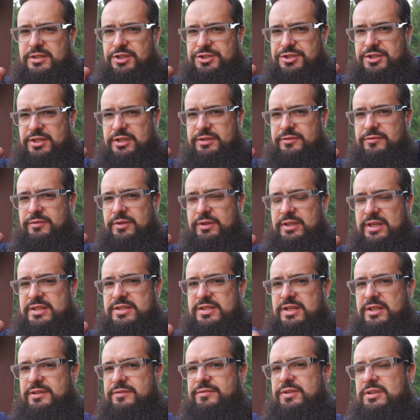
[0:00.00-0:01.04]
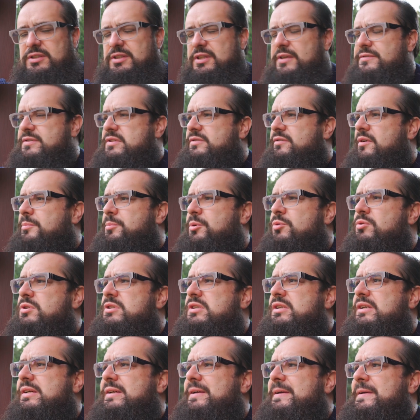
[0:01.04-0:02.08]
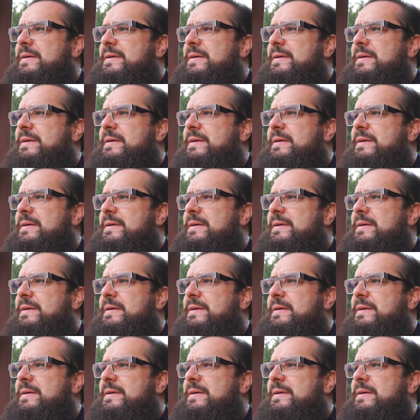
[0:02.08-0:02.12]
должны от найти ответы на все вопросы.